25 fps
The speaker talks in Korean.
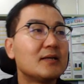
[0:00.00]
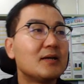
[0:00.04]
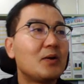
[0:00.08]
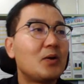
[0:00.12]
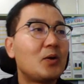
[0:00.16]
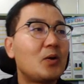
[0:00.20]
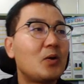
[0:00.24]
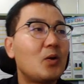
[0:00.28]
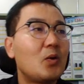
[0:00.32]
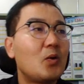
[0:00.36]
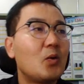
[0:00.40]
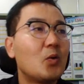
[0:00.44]

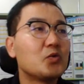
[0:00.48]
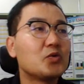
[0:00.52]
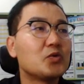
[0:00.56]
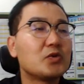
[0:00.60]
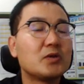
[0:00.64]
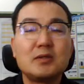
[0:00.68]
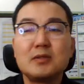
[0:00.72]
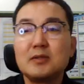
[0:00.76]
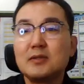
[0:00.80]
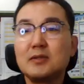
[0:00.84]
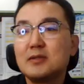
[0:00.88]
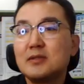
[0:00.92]
어,
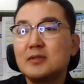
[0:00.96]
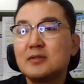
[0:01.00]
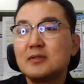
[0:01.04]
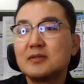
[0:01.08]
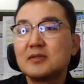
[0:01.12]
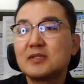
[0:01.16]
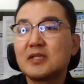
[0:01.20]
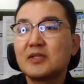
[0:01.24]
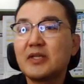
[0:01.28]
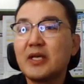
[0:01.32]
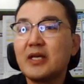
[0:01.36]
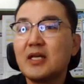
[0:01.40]

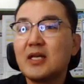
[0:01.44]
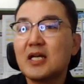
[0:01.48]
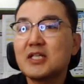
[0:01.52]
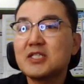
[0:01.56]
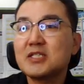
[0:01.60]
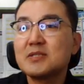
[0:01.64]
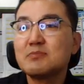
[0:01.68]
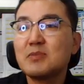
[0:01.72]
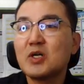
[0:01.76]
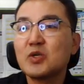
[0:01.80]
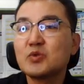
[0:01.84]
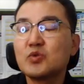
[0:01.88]
오늘 그러니까 내일
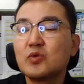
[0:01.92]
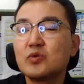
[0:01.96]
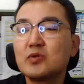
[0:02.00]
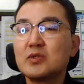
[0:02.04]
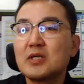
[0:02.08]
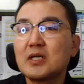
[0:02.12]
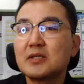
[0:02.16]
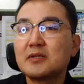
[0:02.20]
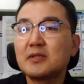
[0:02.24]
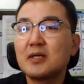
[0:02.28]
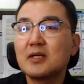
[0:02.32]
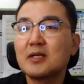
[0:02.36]
아침
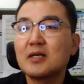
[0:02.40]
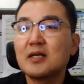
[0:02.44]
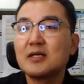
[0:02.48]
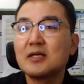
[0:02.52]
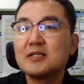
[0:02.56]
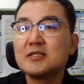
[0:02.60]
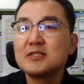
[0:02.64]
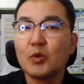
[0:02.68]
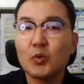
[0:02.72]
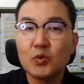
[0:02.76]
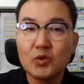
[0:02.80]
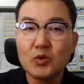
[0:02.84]
방송을 갖다가
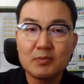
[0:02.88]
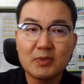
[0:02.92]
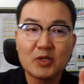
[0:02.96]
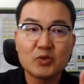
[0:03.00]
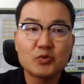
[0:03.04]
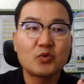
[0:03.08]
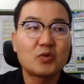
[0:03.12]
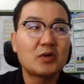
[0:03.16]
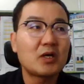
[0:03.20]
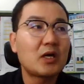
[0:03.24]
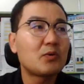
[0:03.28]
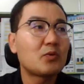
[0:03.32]
이제 오늘
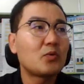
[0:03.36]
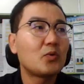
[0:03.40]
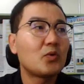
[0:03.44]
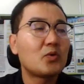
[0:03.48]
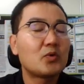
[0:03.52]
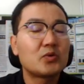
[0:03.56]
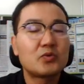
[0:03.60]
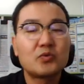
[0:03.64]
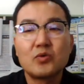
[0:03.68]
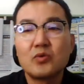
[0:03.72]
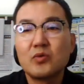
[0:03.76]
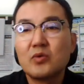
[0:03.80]
방송을
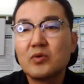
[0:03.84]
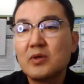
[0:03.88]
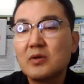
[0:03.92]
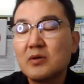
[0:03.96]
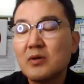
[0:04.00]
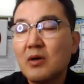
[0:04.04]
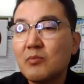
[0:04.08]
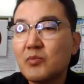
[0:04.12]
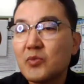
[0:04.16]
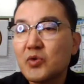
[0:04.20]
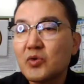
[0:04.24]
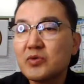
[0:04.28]
하고
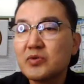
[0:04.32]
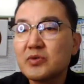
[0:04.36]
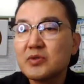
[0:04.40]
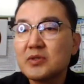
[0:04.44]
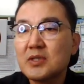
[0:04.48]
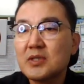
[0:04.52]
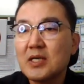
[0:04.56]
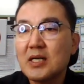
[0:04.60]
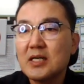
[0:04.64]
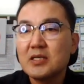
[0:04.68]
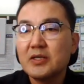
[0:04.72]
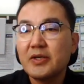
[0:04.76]
또
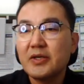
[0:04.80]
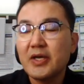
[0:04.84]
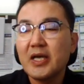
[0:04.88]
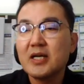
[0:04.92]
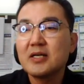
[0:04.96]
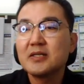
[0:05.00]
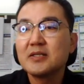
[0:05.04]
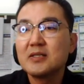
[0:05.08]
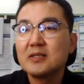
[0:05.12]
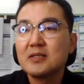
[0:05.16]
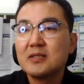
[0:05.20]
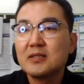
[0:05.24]
업로드를 할
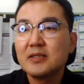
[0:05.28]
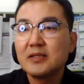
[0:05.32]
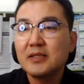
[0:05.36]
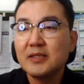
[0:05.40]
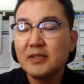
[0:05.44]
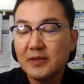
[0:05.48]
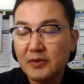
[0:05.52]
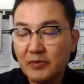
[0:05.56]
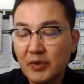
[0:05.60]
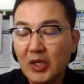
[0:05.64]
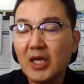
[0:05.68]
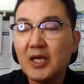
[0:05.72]
계획을,
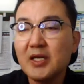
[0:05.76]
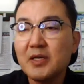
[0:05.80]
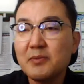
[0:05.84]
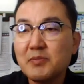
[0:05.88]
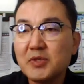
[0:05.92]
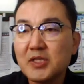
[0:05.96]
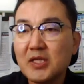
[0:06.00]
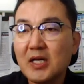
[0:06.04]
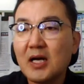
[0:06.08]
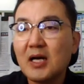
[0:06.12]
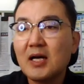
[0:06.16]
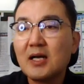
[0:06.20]

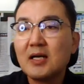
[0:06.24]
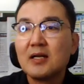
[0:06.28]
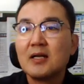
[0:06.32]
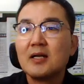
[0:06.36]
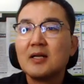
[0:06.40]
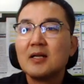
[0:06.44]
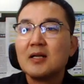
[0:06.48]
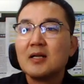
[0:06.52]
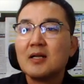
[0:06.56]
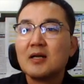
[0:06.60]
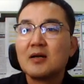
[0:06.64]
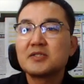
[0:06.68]
계획입니다.
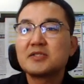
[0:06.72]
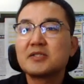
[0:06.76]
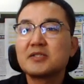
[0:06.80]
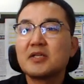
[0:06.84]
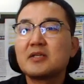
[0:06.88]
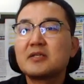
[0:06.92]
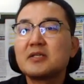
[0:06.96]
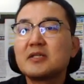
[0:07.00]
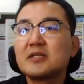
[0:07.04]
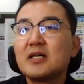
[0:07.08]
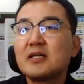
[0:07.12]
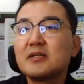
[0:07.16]

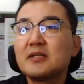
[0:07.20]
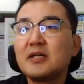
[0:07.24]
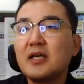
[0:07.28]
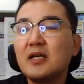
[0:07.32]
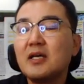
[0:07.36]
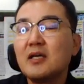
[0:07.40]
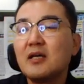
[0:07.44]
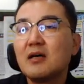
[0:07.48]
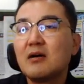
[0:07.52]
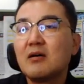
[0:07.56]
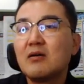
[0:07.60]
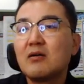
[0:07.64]
어찌됐든
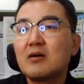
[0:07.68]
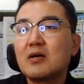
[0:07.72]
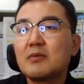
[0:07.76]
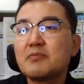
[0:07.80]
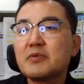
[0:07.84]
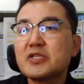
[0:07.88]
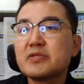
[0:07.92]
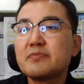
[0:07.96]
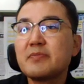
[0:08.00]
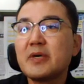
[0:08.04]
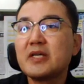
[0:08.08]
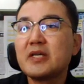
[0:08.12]
간에 어,
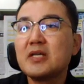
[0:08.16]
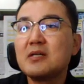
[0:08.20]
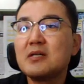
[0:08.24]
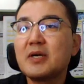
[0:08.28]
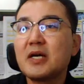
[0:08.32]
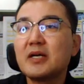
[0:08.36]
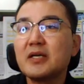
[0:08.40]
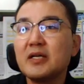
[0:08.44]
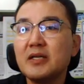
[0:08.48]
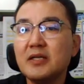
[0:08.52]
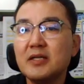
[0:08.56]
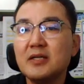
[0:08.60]
감사스마
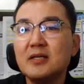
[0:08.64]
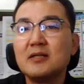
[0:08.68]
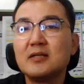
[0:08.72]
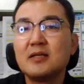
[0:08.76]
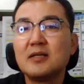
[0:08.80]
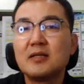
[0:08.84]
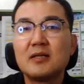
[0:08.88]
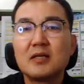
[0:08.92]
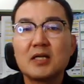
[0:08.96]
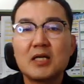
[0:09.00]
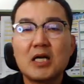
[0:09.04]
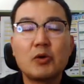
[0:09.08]
1박
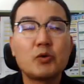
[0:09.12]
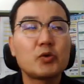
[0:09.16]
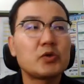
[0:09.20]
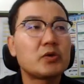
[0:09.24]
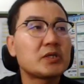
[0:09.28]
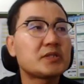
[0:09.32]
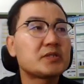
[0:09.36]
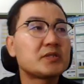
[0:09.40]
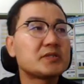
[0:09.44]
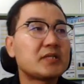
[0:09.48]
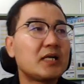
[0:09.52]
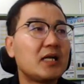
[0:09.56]
2일
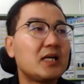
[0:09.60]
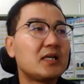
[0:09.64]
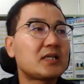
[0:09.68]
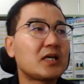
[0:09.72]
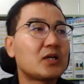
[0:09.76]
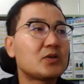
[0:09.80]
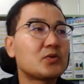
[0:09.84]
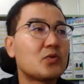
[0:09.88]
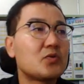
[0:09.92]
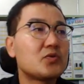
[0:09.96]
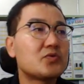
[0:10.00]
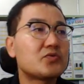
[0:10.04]
강원도 화천 잘
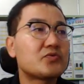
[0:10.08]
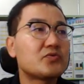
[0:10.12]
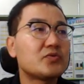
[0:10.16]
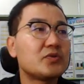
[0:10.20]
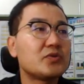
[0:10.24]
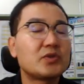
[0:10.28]
다녀올 수